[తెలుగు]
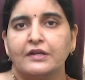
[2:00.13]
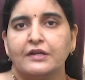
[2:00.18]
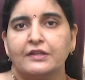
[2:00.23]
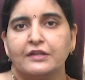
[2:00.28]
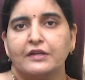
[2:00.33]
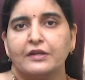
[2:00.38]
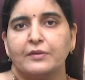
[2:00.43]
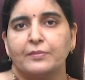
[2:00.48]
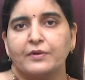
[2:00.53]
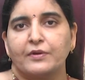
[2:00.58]

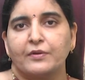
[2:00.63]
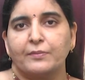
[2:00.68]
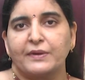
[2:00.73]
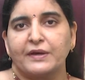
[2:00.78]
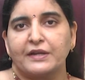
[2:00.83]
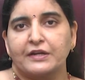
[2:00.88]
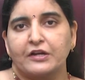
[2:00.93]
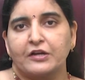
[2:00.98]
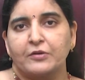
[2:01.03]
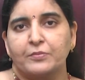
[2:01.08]
ఏదైనా
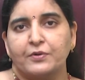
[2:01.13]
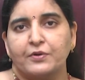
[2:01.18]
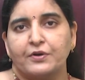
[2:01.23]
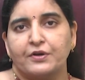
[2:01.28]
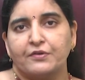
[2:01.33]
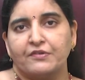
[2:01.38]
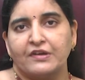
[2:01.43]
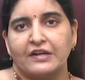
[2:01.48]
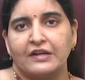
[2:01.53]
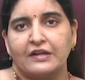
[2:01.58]

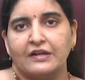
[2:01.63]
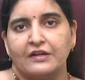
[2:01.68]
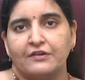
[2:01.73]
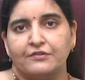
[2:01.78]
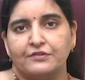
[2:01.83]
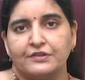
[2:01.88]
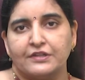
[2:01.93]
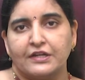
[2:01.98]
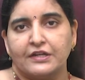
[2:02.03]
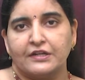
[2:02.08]
పెరగకపోవడం వల్ల అలా
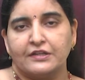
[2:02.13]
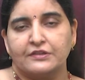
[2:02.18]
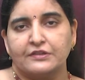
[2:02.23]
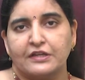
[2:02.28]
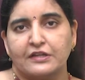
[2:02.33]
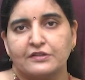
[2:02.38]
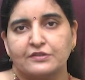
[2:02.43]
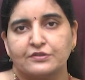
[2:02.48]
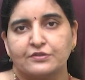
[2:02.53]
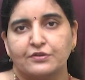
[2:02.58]
ఉందా అనేది
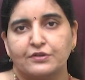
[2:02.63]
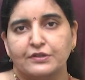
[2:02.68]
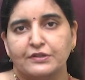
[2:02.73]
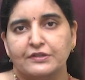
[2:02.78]
తెలుసుకొని